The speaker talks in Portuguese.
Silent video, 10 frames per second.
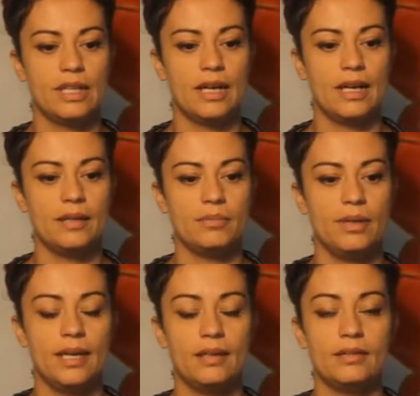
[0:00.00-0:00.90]
A e
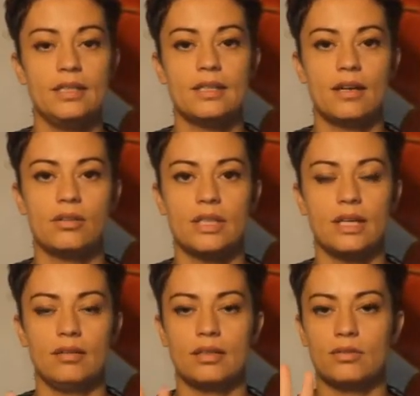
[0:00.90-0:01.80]
B e caroteno.
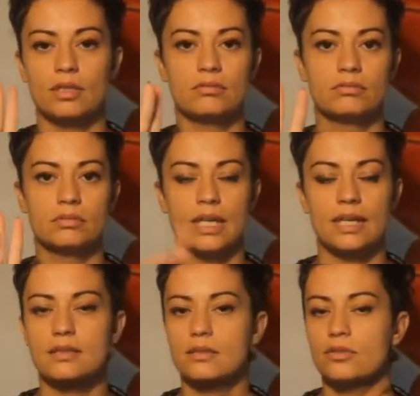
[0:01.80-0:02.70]
Então, são
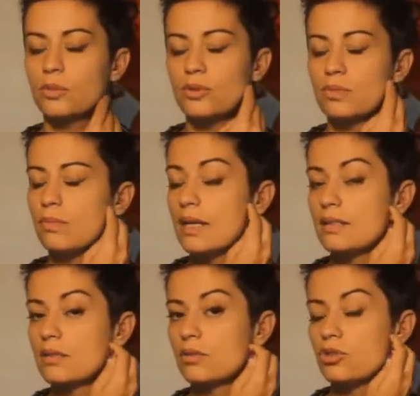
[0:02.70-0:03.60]
três tipos
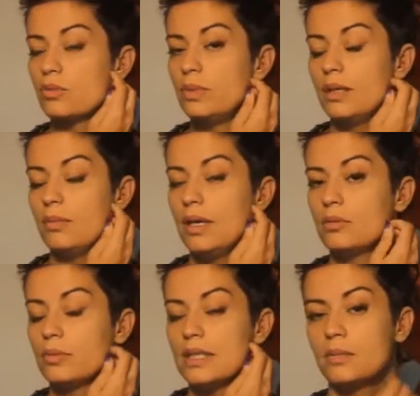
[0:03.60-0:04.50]
básicos de pigmento
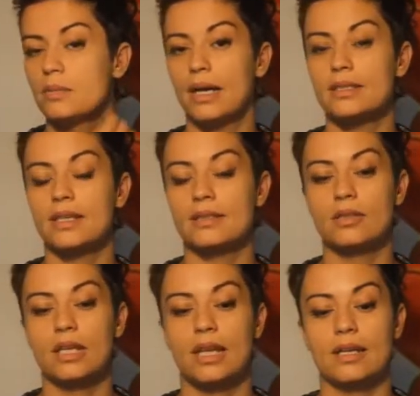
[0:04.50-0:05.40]
principais que as
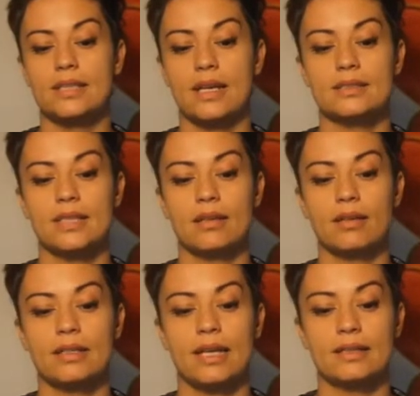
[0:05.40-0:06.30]
euglainas têm na célula
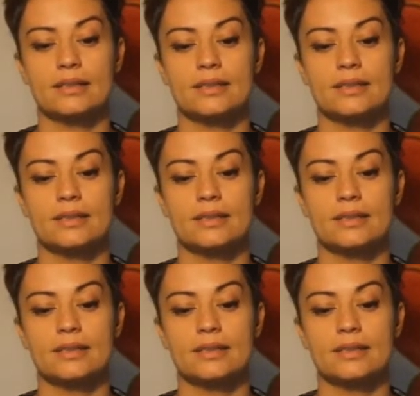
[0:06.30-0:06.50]
delas.